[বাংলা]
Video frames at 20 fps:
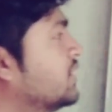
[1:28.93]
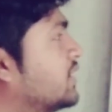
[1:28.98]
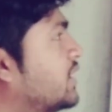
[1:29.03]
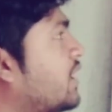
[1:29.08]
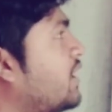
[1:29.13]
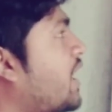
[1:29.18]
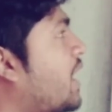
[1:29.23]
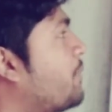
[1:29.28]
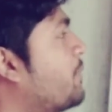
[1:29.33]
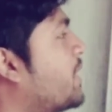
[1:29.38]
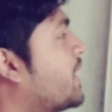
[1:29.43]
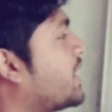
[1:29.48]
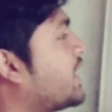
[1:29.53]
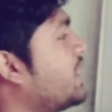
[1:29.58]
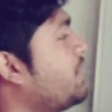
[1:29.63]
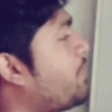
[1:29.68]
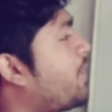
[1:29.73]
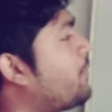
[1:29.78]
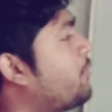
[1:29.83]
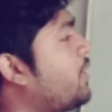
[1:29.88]
তাহলে আমরা
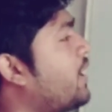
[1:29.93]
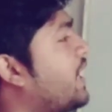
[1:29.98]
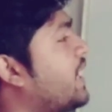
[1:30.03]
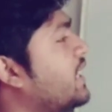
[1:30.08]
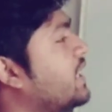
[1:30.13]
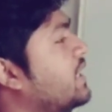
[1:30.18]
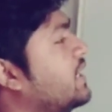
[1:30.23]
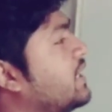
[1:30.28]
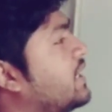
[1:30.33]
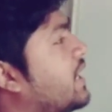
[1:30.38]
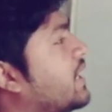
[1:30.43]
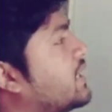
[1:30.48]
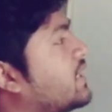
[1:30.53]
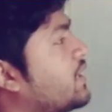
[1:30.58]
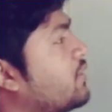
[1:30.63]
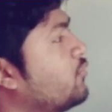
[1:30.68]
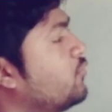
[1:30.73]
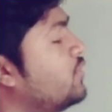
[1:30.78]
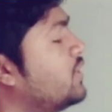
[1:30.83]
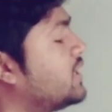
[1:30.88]
কি পাবো এই
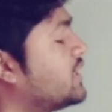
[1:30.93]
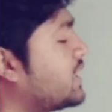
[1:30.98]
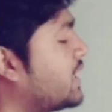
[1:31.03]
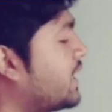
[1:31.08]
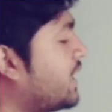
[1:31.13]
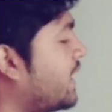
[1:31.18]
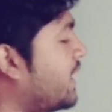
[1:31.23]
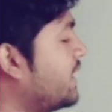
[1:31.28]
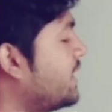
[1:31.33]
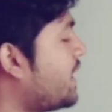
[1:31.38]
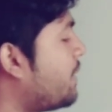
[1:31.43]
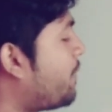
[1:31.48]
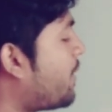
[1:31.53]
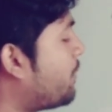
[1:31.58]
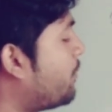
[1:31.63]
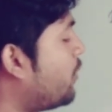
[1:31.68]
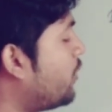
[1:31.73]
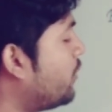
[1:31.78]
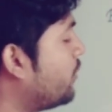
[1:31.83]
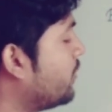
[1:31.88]
রেক্ট্যাঙ্গুলারটার এরিয়া
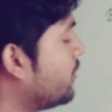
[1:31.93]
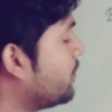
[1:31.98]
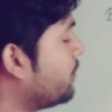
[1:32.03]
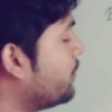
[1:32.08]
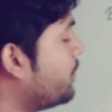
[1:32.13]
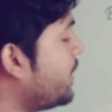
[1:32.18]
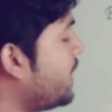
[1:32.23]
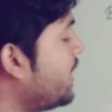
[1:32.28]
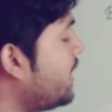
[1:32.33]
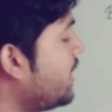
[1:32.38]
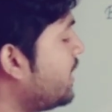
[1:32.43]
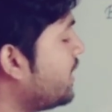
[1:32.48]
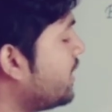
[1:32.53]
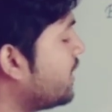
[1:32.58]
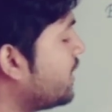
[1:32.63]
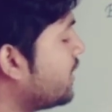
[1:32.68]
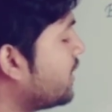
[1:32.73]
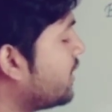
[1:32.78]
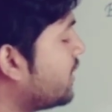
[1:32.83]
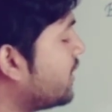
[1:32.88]
পাবো বি
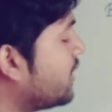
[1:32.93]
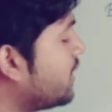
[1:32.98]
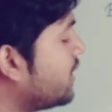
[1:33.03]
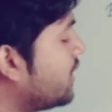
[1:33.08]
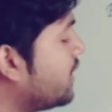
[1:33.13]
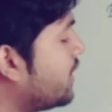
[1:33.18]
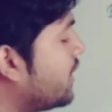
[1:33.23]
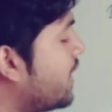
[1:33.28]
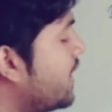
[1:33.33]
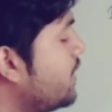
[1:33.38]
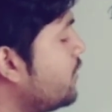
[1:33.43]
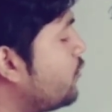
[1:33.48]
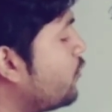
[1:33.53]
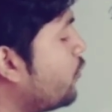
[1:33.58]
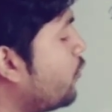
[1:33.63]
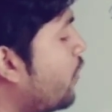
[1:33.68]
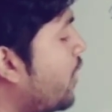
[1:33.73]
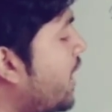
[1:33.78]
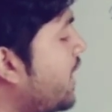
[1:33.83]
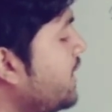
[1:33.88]

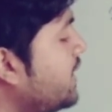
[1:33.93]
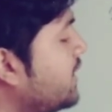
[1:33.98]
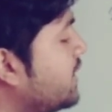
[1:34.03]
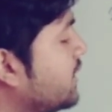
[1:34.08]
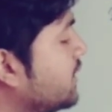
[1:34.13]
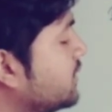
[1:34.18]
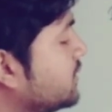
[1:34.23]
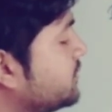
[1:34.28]
ইন্টু এইট